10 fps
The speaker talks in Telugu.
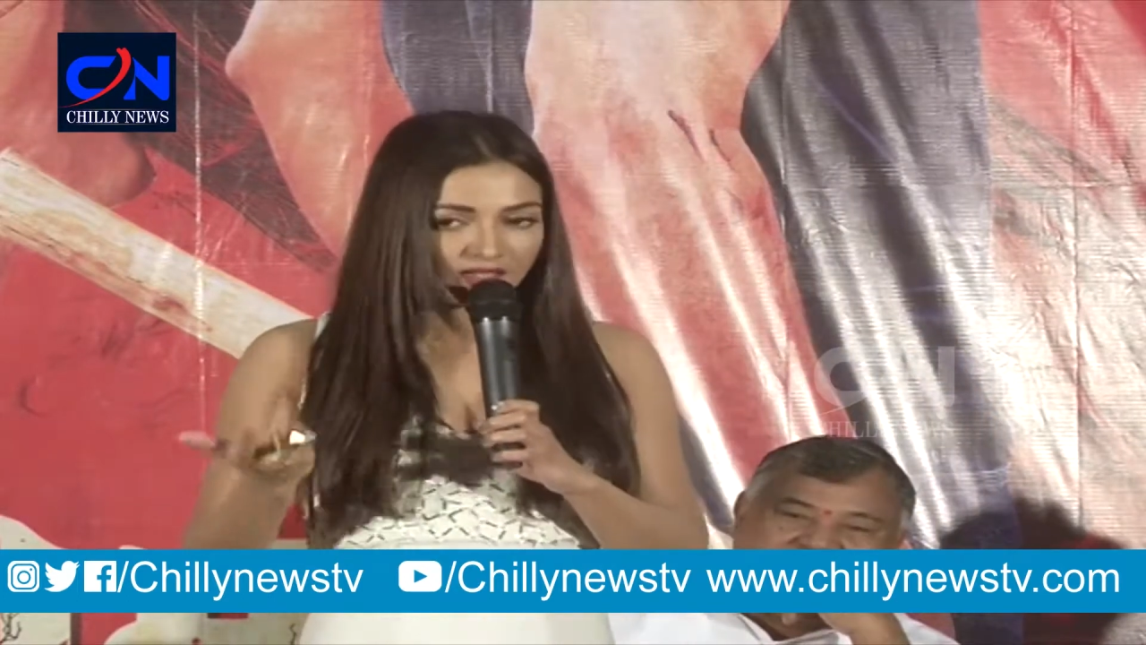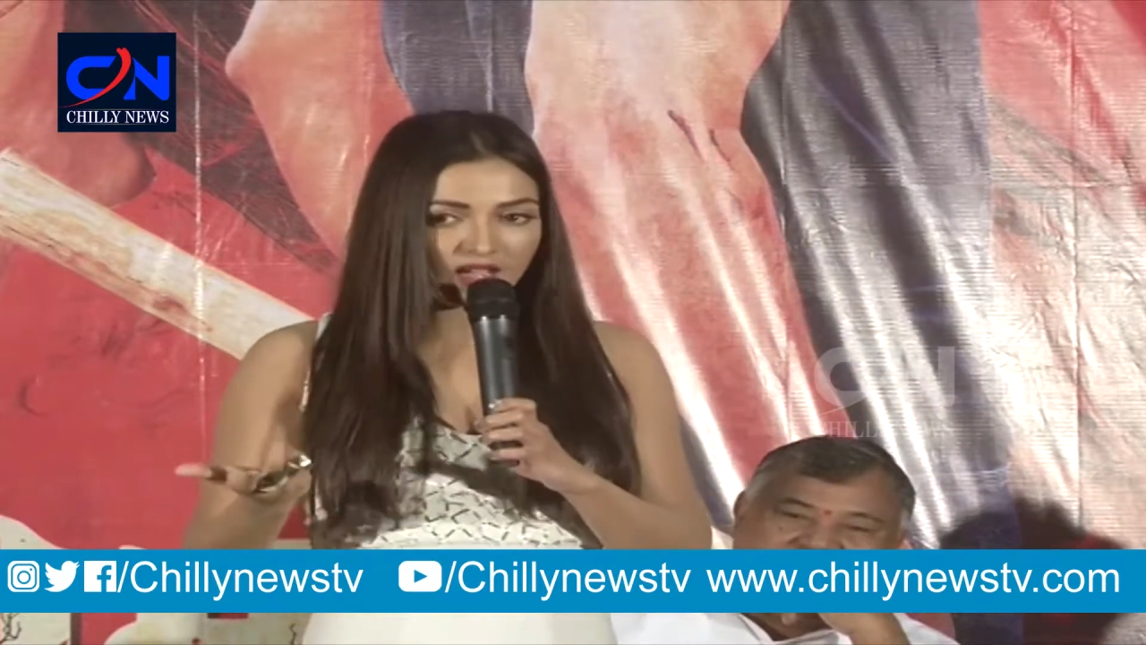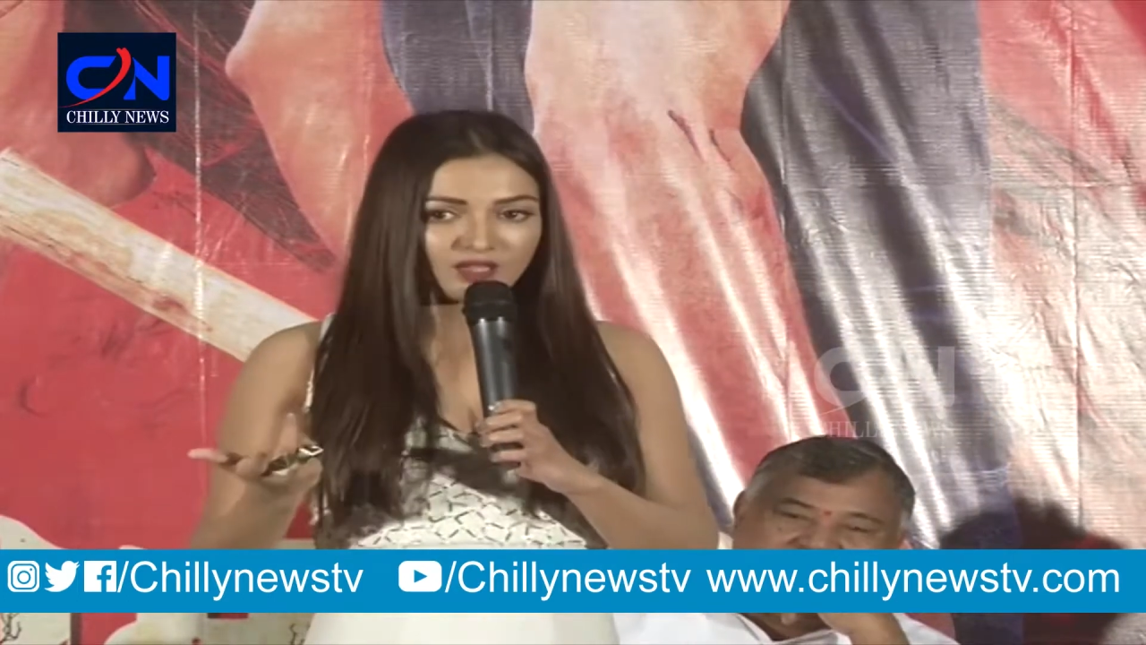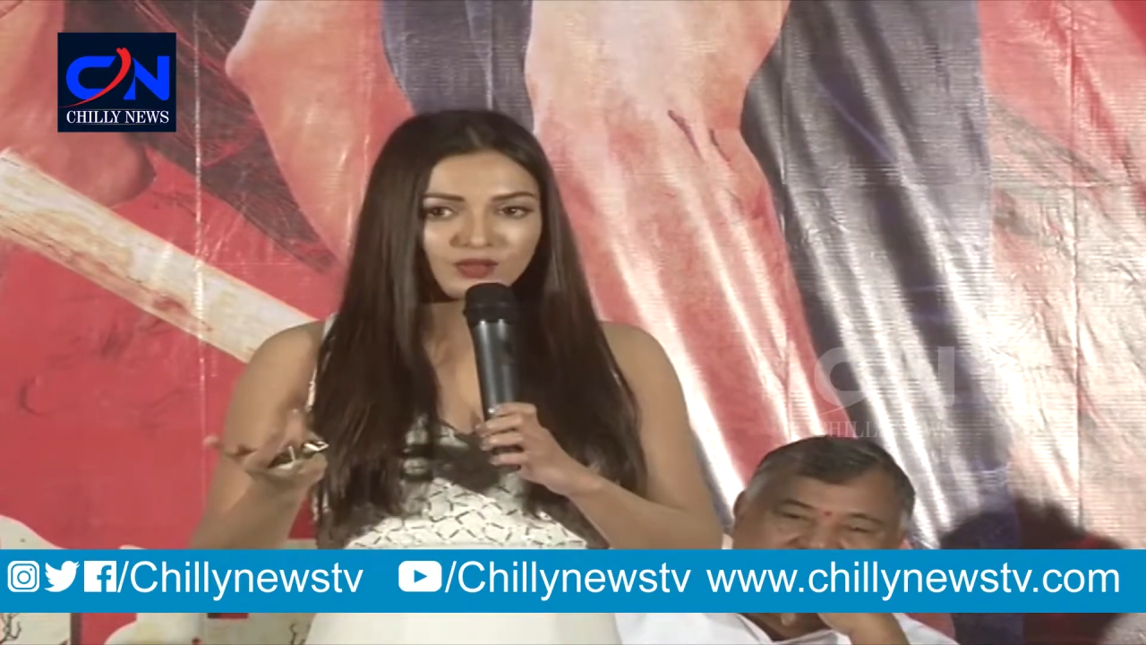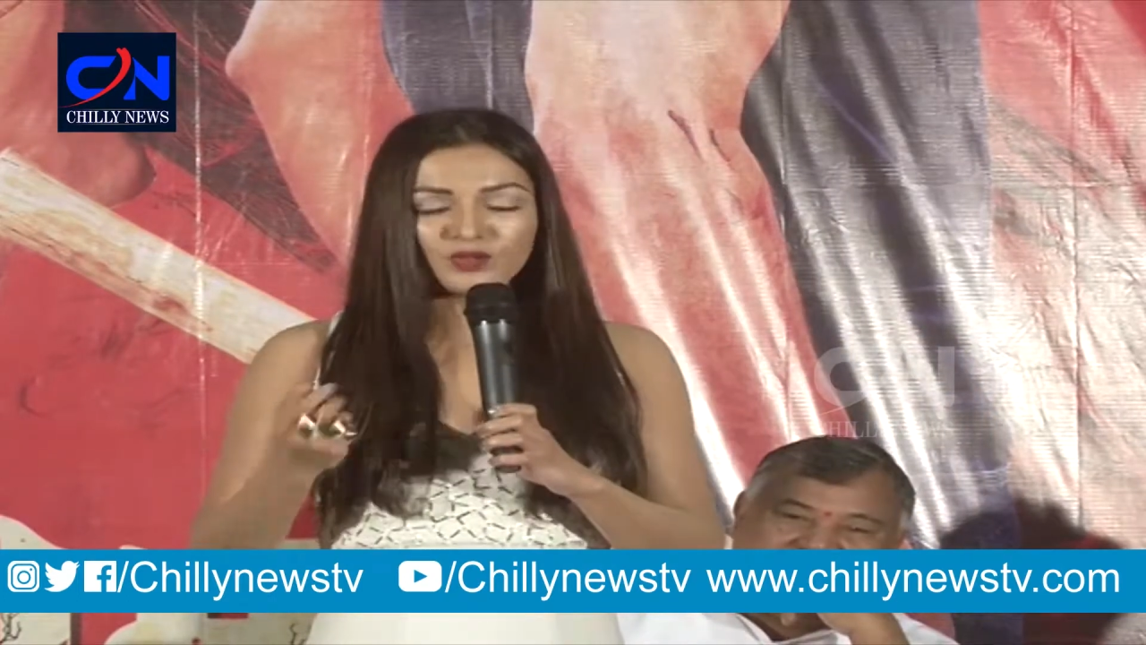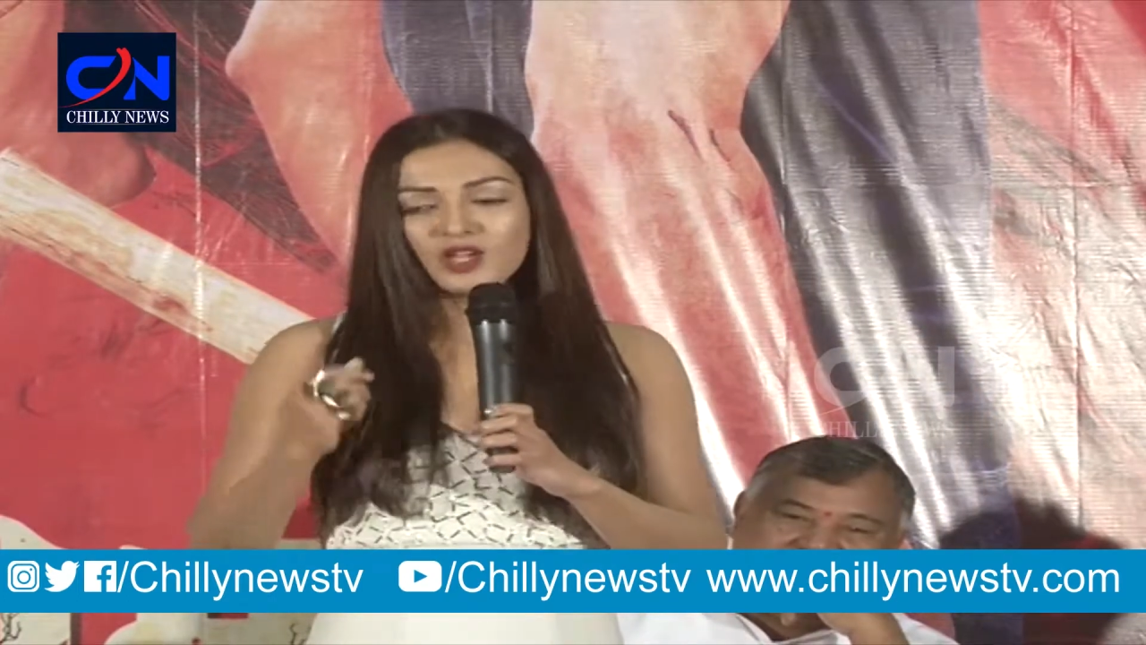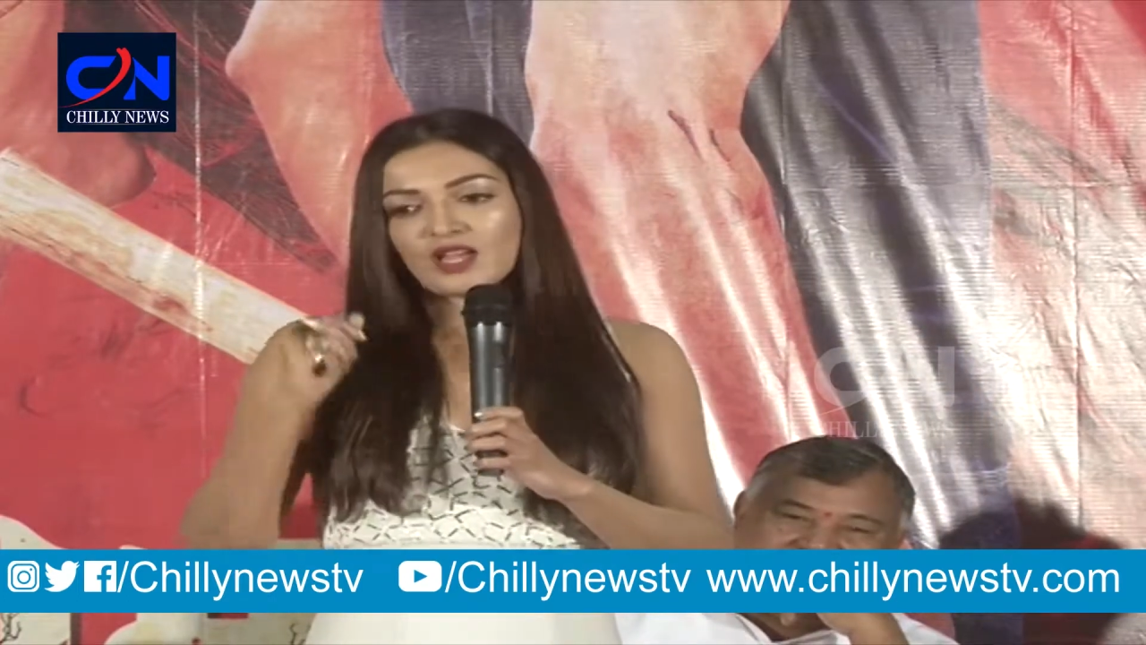రాదు